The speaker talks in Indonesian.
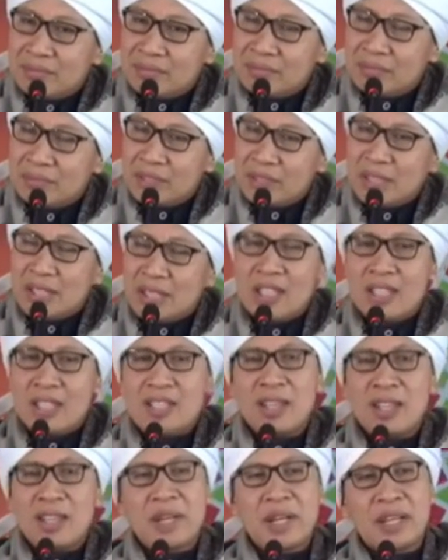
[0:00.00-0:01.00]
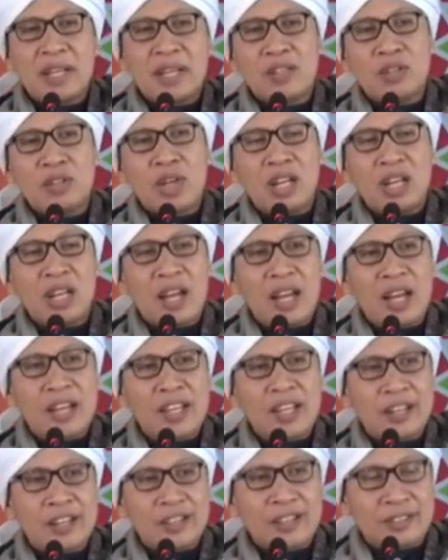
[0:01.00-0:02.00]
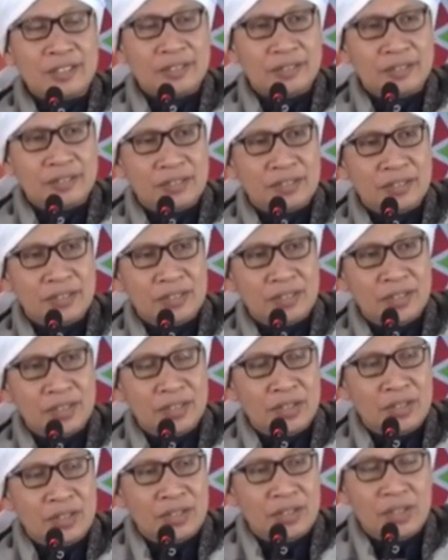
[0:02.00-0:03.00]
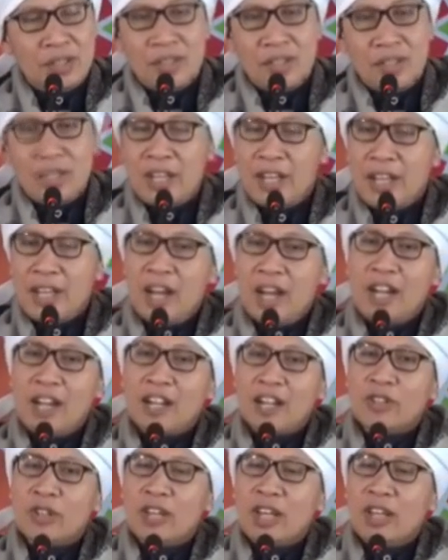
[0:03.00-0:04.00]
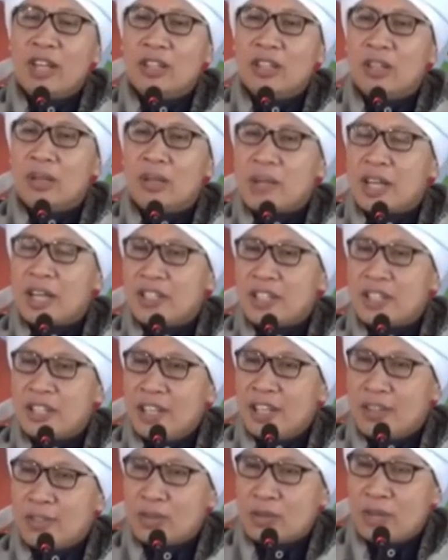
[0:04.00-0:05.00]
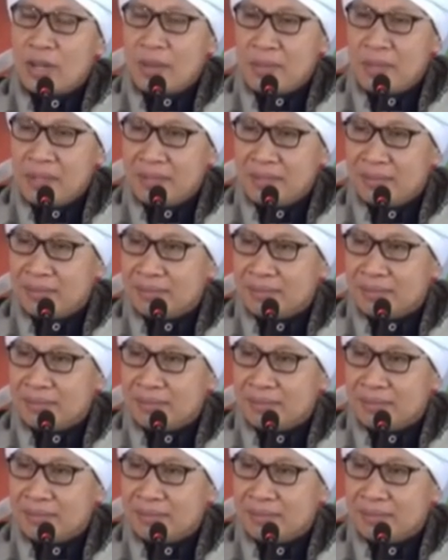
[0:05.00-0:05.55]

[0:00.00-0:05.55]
Bisa saja mereka itu adalah air yang diangkat oleh Allah maka jadilah tsunami.